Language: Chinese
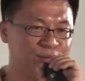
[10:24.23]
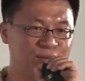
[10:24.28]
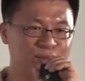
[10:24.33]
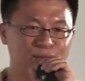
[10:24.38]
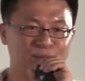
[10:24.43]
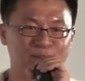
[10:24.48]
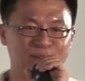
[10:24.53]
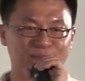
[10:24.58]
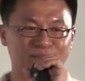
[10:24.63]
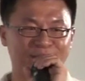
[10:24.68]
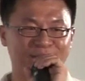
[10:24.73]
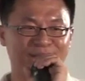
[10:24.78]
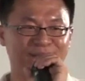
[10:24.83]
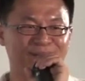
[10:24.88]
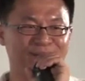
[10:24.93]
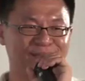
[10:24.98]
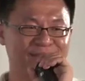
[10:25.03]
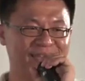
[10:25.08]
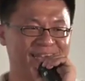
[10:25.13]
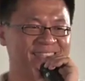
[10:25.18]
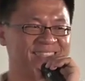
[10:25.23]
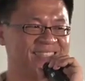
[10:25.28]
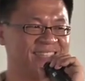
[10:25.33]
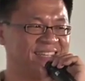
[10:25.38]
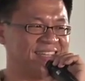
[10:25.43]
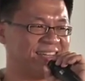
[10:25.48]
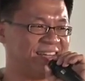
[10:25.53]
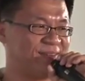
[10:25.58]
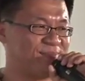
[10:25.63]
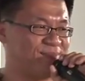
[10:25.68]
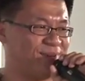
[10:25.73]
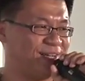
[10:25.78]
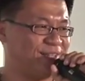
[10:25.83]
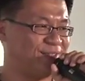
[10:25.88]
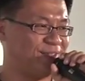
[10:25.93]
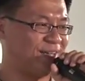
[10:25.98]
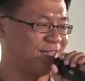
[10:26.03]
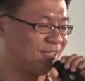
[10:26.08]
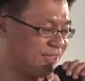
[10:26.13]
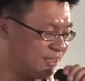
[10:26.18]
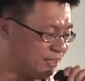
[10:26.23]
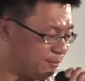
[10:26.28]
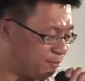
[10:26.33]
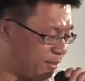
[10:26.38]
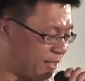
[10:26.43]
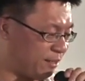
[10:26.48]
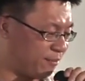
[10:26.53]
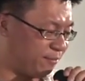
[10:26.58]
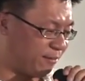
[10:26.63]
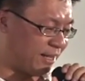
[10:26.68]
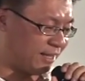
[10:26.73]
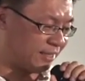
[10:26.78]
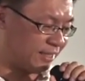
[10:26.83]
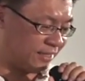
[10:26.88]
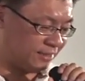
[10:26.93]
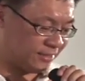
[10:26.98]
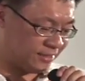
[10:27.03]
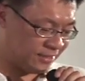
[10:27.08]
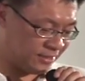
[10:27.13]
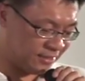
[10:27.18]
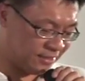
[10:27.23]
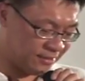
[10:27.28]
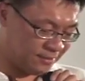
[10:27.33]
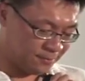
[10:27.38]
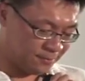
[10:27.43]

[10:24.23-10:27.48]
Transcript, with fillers: 对不能有电线杆，不然就要自备发电机。